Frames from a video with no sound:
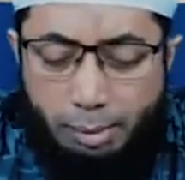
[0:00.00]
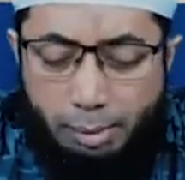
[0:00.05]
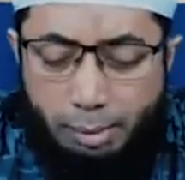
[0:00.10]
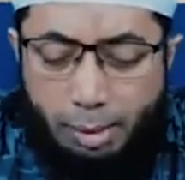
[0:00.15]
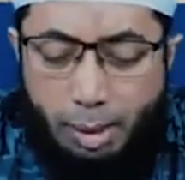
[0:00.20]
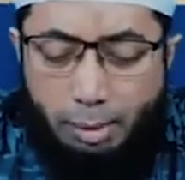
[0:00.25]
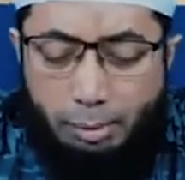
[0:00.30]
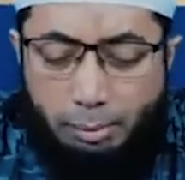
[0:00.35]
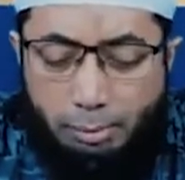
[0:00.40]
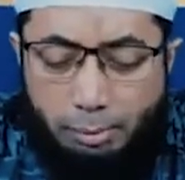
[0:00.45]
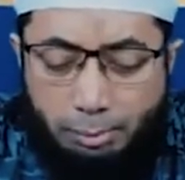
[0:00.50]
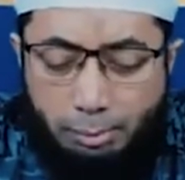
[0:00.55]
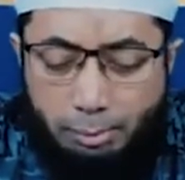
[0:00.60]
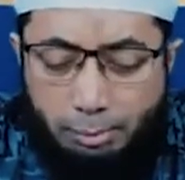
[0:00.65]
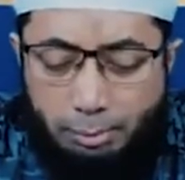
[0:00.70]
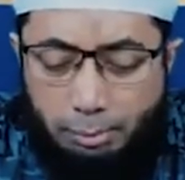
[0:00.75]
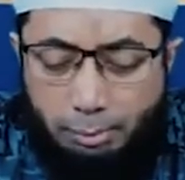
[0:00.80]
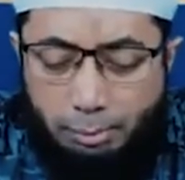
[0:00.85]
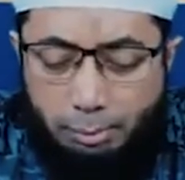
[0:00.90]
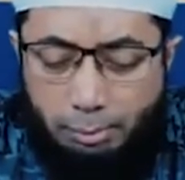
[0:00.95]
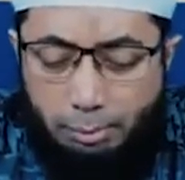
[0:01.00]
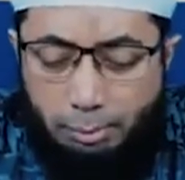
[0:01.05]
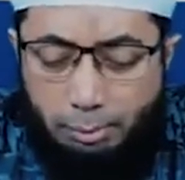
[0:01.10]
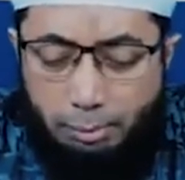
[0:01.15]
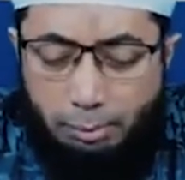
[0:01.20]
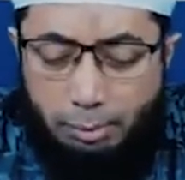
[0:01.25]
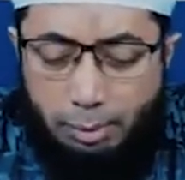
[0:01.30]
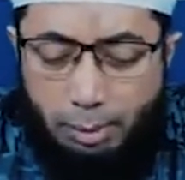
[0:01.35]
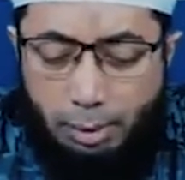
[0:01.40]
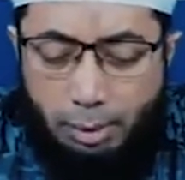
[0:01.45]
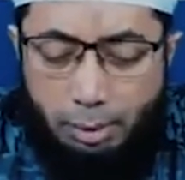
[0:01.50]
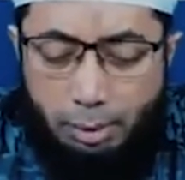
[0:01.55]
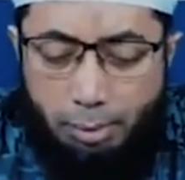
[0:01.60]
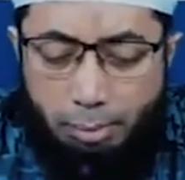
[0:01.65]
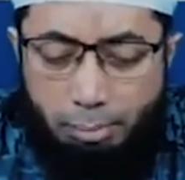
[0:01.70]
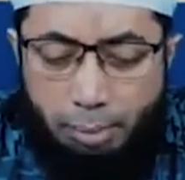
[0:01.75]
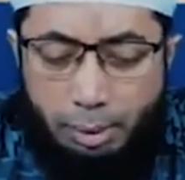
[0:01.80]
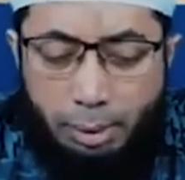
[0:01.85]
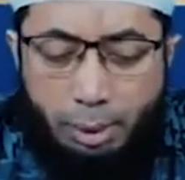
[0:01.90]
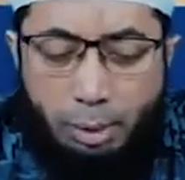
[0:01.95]
dan
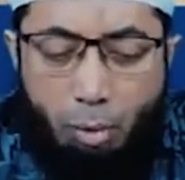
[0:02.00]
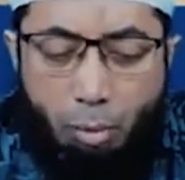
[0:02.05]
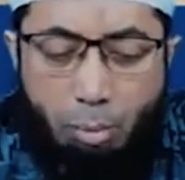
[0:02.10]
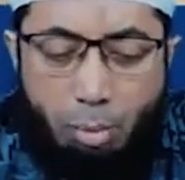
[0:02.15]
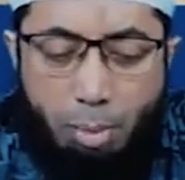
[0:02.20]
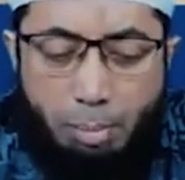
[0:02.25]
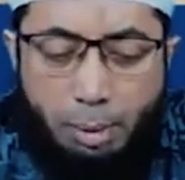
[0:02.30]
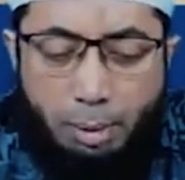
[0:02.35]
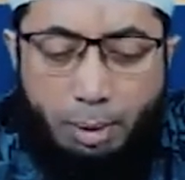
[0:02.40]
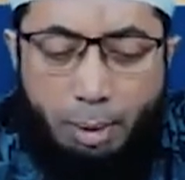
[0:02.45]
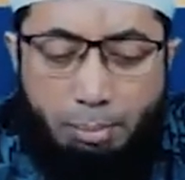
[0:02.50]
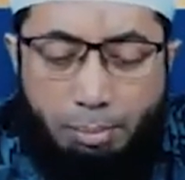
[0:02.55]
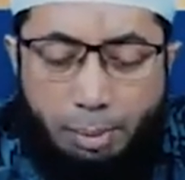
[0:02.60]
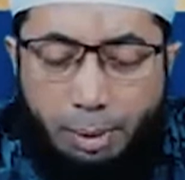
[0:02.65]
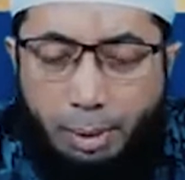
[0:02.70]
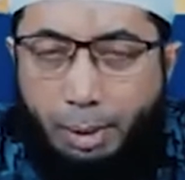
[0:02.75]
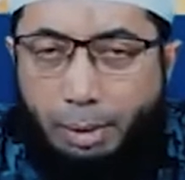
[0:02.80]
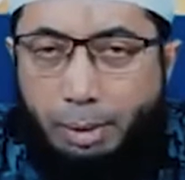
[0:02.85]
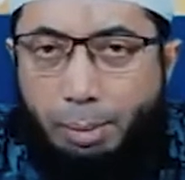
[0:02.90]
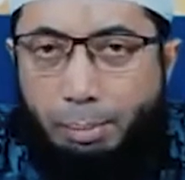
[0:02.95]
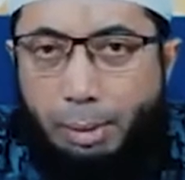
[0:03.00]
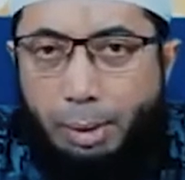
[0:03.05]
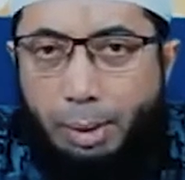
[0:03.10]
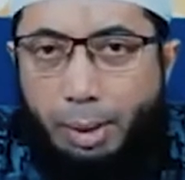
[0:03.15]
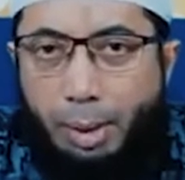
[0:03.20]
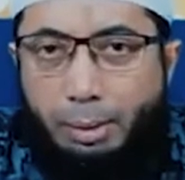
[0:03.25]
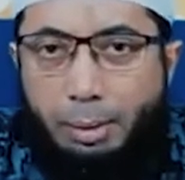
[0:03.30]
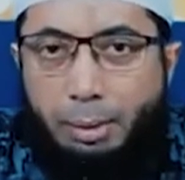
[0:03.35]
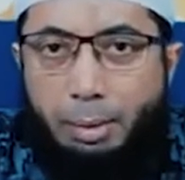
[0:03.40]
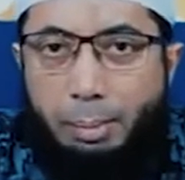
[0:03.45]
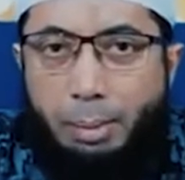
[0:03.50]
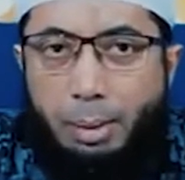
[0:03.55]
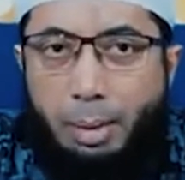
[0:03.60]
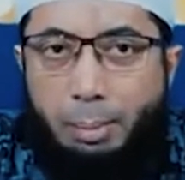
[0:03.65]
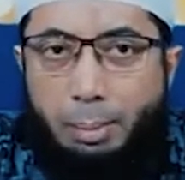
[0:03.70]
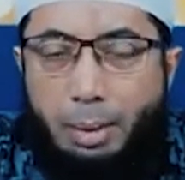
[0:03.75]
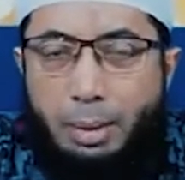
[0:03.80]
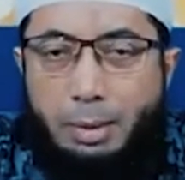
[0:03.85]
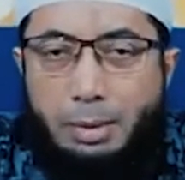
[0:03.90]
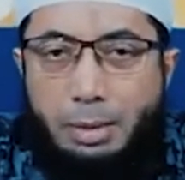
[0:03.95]
uh, beliau memberikan peringatan-peringatan
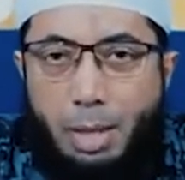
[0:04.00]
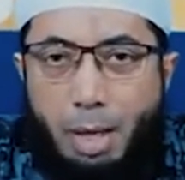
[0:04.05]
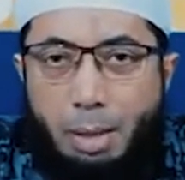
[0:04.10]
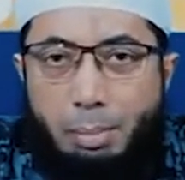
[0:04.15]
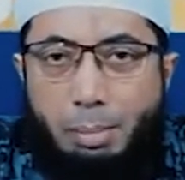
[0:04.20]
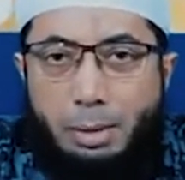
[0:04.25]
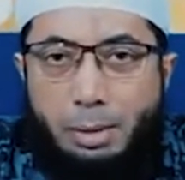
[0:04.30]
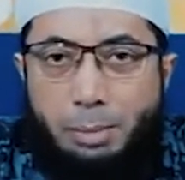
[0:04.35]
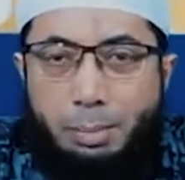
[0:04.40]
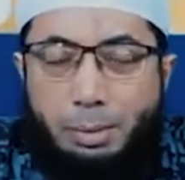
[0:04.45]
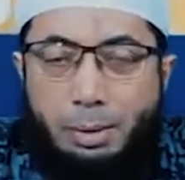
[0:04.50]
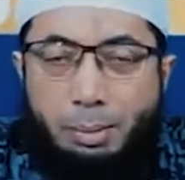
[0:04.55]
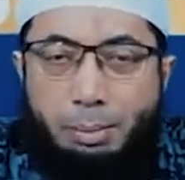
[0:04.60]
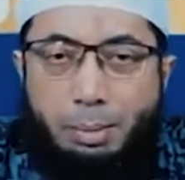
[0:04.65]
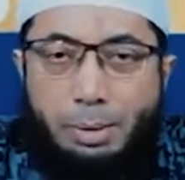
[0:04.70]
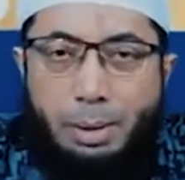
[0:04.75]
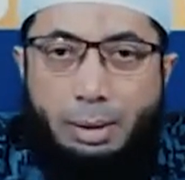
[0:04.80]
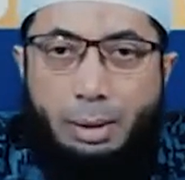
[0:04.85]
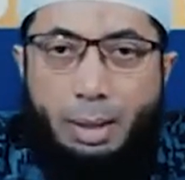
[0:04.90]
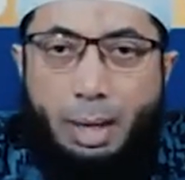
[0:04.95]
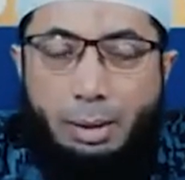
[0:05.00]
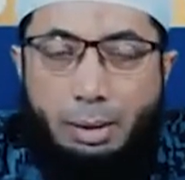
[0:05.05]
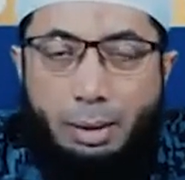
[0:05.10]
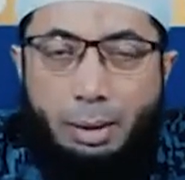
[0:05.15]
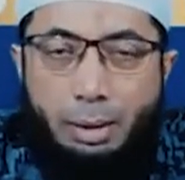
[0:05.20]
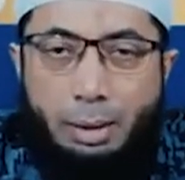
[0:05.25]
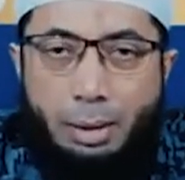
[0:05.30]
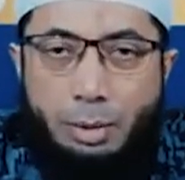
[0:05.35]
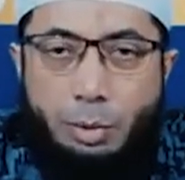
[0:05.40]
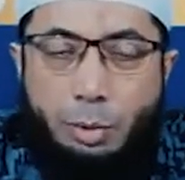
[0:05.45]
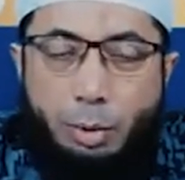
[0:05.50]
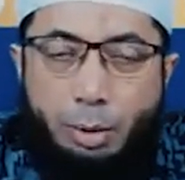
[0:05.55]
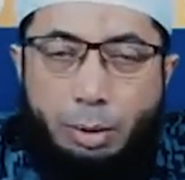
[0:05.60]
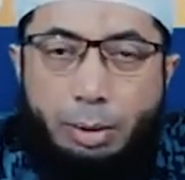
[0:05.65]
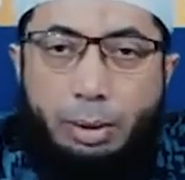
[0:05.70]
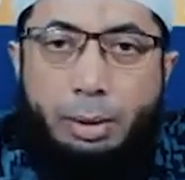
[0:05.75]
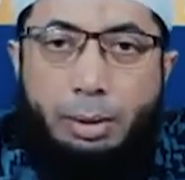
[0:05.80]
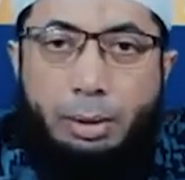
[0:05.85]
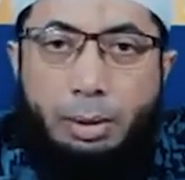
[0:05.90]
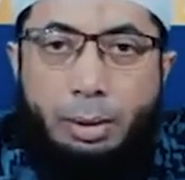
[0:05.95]
kepada para sahabat seperti misalnya hadis yang
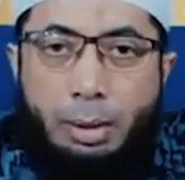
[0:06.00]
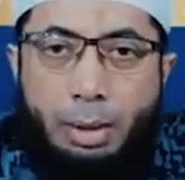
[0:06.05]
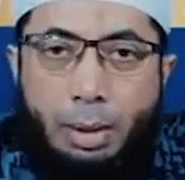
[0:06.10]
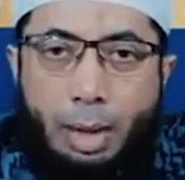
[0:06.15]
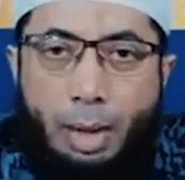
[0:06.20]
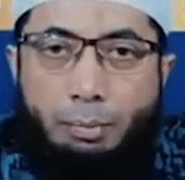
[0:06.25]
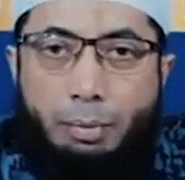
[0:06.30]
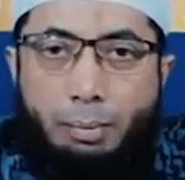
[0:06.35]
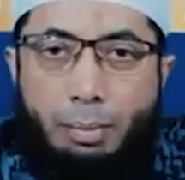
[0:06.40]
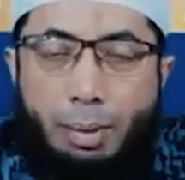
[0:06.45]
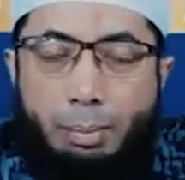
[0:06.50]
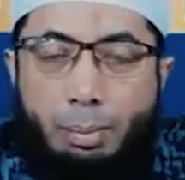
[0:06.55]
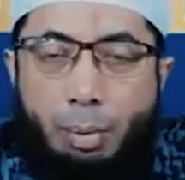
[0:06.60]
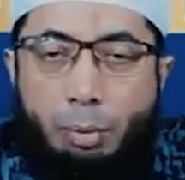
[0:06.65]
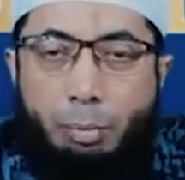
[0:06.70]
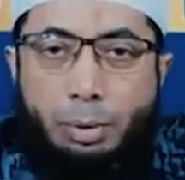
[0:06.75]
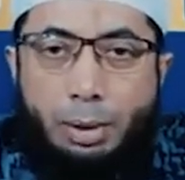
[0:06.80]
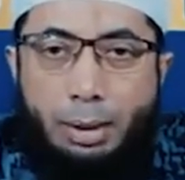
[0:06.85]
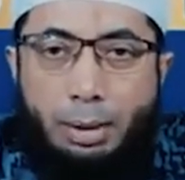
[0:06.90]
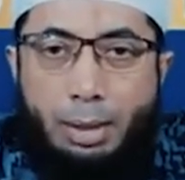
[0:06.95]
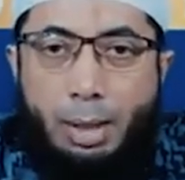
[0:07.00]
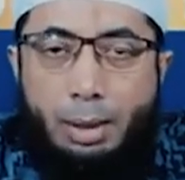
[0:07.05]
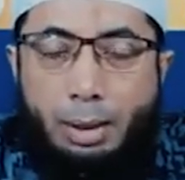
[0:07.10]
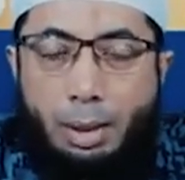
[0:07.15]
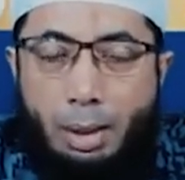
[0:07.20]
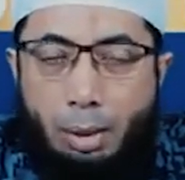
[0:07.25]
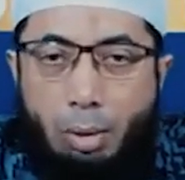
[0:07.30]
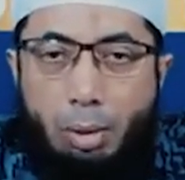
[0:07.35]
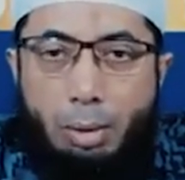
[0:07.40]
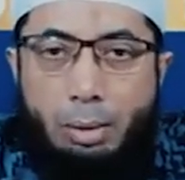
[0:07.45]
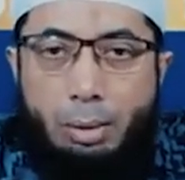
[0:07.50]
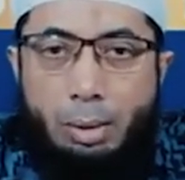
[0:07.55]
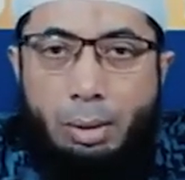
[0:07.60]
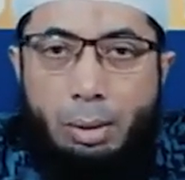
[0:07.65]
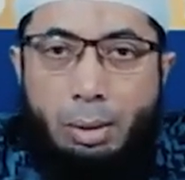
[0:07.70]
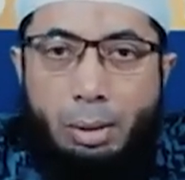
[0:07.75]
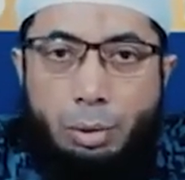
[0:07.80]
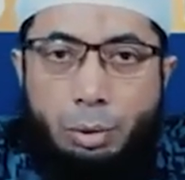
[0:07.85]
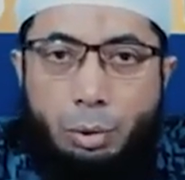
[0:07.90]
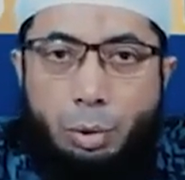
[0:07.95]
sahih kafabil mauti dzakira
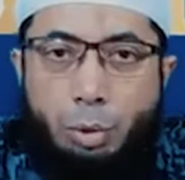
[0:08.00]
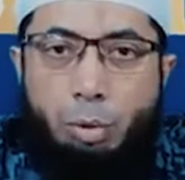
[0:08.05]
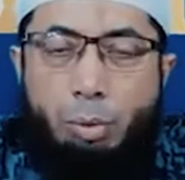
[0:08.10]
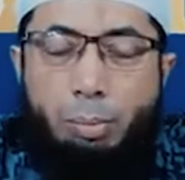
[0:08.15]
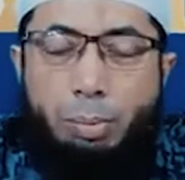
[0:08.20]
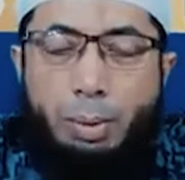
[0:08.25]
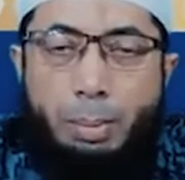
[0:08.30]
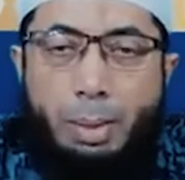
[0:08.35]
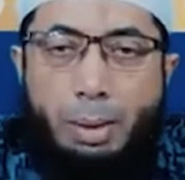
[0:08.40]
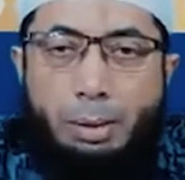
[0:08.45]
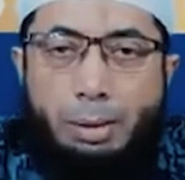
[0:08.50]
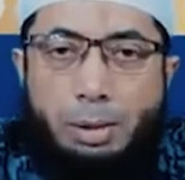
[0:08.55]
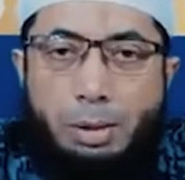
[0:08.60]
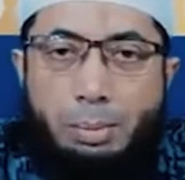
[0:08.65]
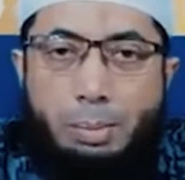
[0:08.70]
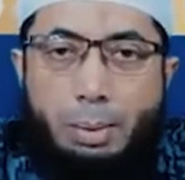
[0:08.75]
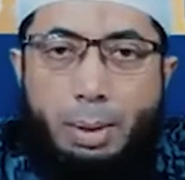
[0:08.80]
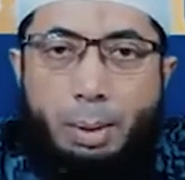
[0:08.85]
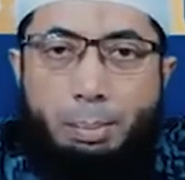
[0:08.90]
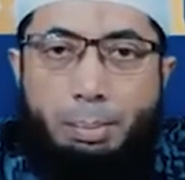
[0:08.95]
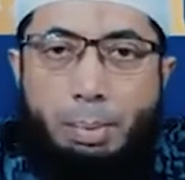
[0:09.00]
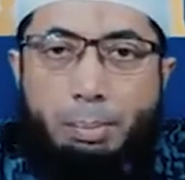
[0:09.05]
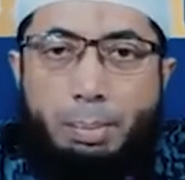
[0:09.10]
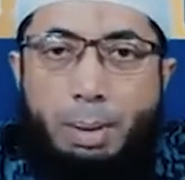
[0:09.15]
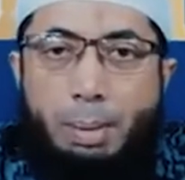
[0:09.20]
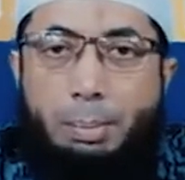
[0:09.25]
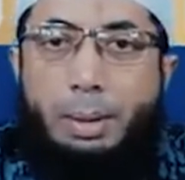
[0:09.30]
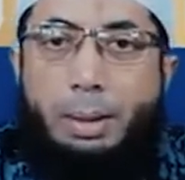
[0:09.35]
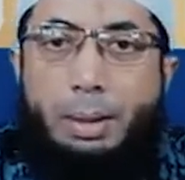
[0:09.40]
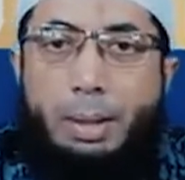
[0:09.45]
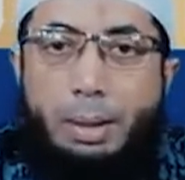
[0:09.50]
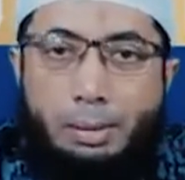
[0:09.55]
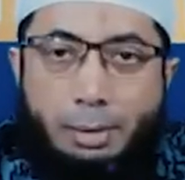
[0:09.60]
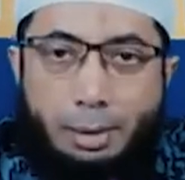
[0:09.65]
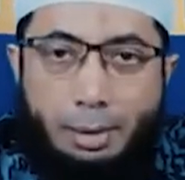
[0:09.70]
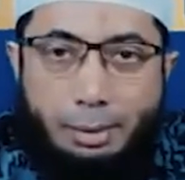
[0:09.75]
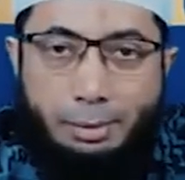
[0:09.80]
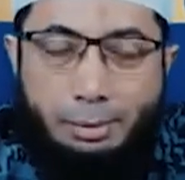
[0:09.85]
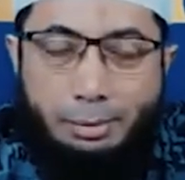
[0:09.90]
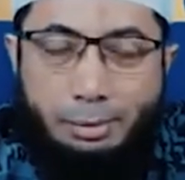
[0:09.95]
cukuplah mati sebagai pemberi
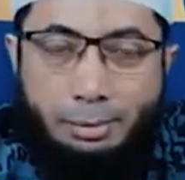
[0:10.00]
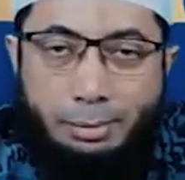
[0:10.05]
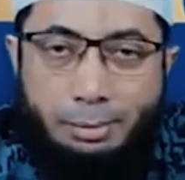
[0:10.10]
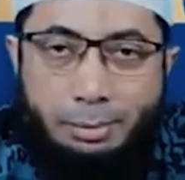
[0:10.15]
peringatan